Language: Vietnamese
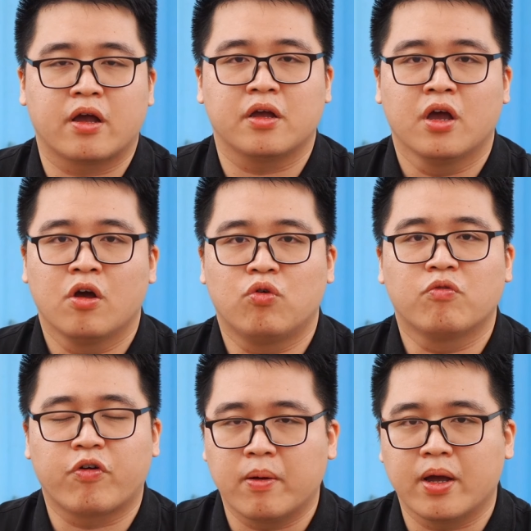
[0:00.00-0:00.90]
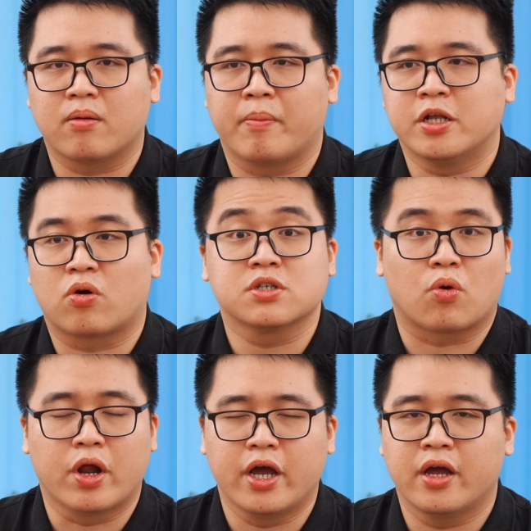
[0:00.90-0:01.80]
máy full frame ấy, và mình chọn con
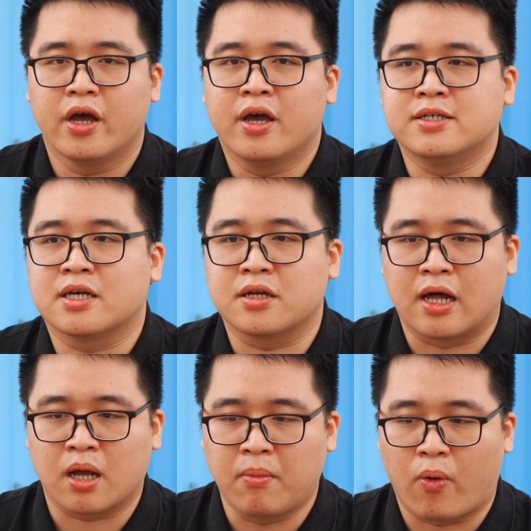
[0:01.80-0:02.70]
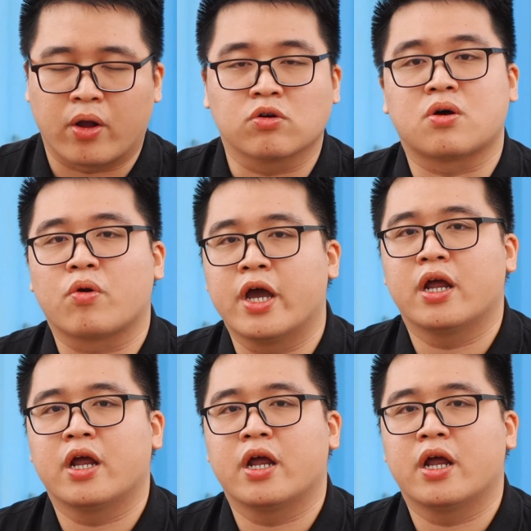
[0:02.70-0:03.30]
sáu D thì sẽ thấy là cái màu ảnh con sáu D